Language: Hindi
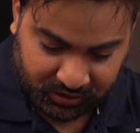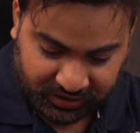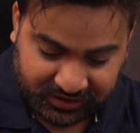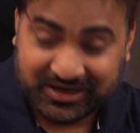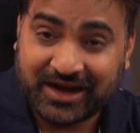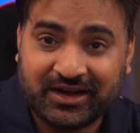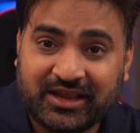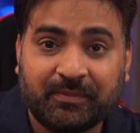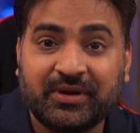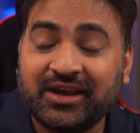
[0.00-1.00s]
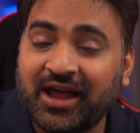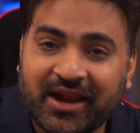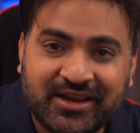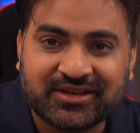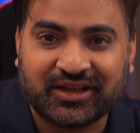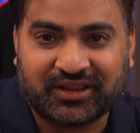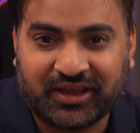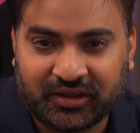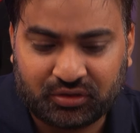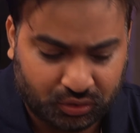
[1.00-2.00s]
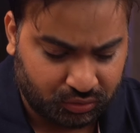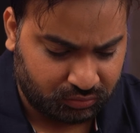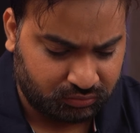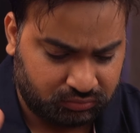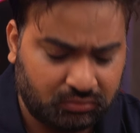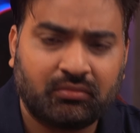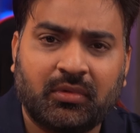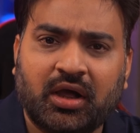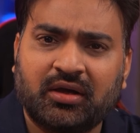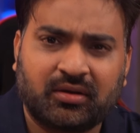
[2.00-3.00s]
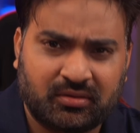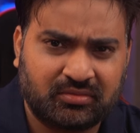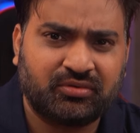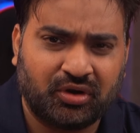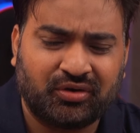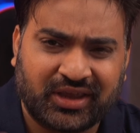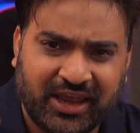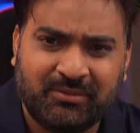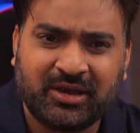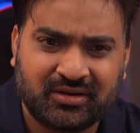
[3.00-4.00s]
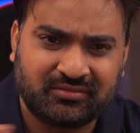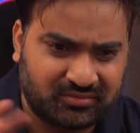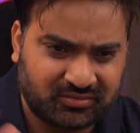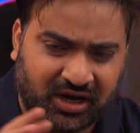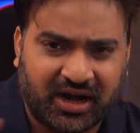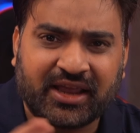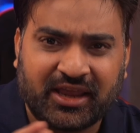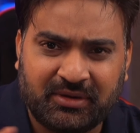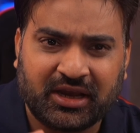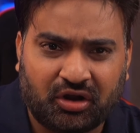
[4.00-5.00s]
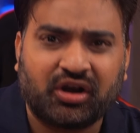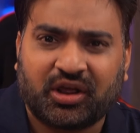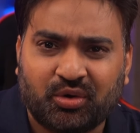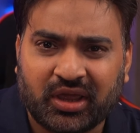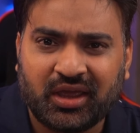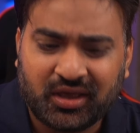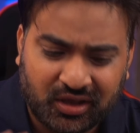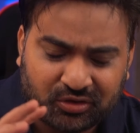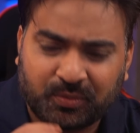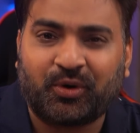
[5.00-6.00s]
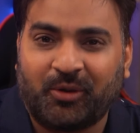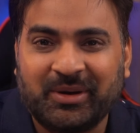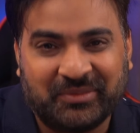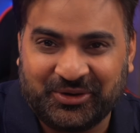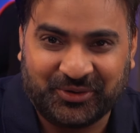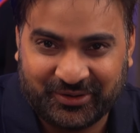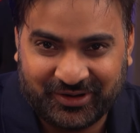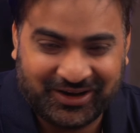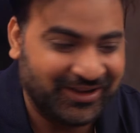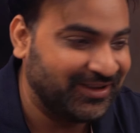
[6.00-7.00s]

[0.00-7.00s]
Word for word: एग्जैक्टली आप हिला नहीं सकते तो यू नो गेमिंग तगड़ा गेमिंग एंड ऑल करोगे तो प्रॉब्लम नहीं होने वाला